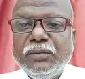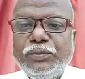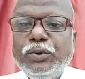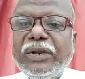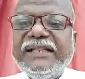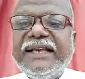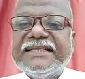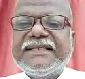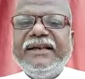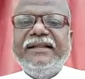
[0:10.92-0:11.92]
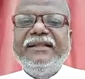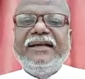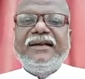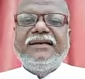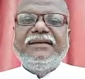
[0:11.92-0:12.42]
पूरे देश के
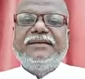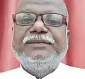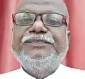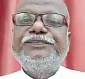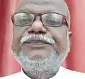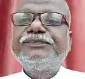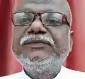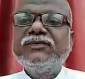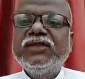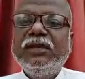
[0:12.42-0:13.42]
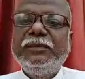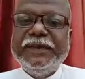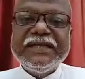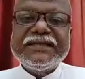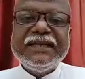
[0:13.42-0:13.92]
अंदर
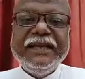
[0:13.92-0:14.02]
फिर से